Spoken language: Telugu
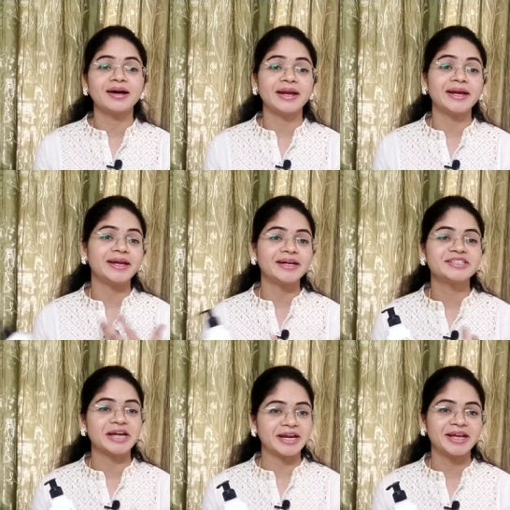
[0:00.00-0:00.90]
రేడియంట్
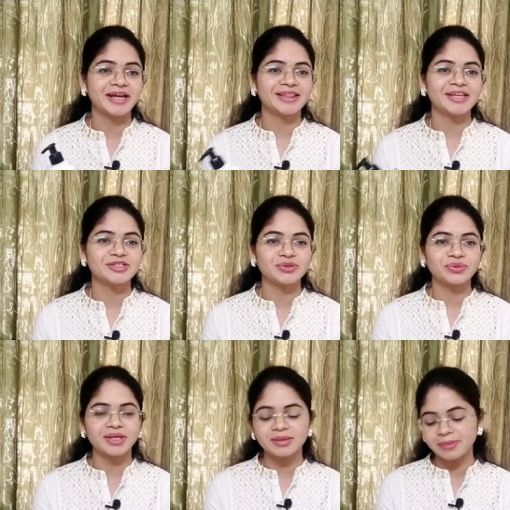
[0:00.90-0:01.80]
షైనింగ్ అయితే
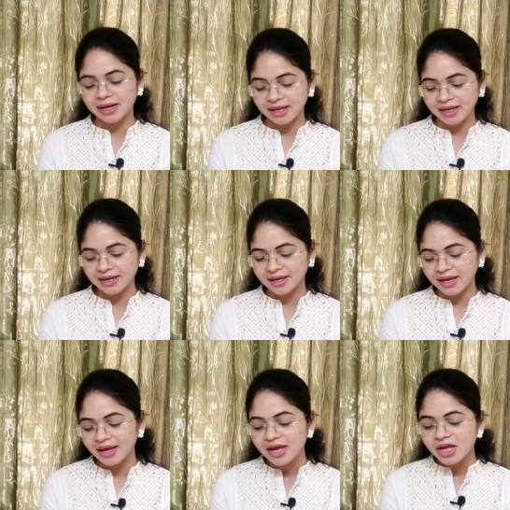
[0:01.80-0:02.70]
ఇస్తుంది ఇది మన హెయిర్కి